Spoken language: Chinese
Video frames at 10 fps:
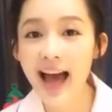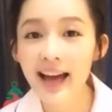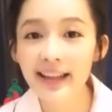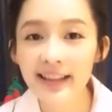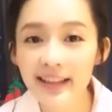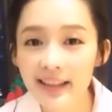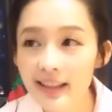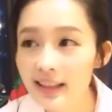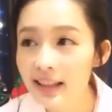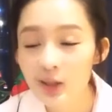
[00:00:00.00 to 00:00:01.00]
啊，
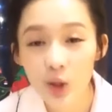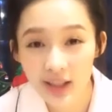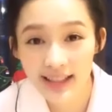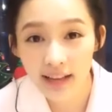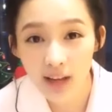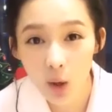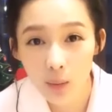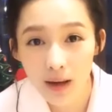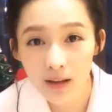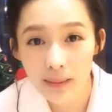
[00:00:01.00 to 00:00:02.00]
有人抢
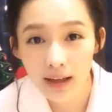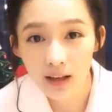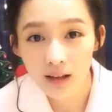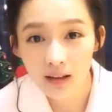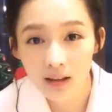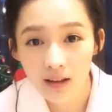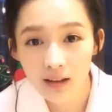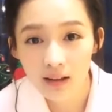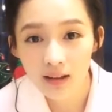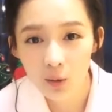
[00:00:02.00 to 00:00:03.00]
到红包了吗？
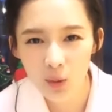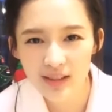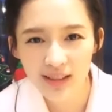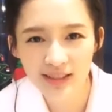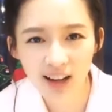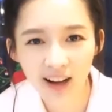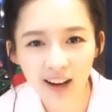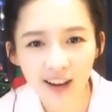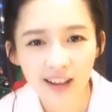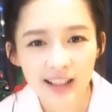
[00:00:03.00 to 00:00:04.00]
我也想
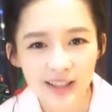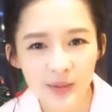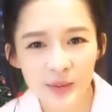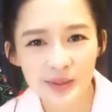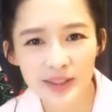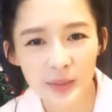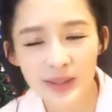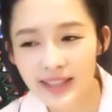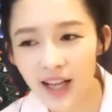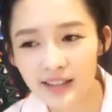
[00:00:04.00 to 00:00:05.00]
抢，你
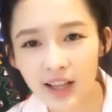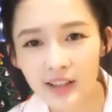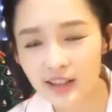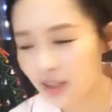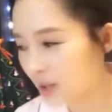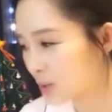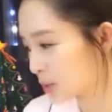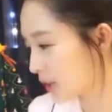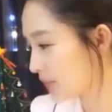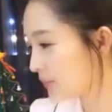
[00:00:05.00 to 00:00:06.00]
怎么抢到？你告
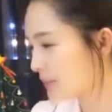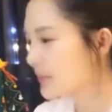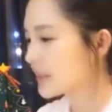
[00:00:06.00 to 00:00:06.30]
诉我。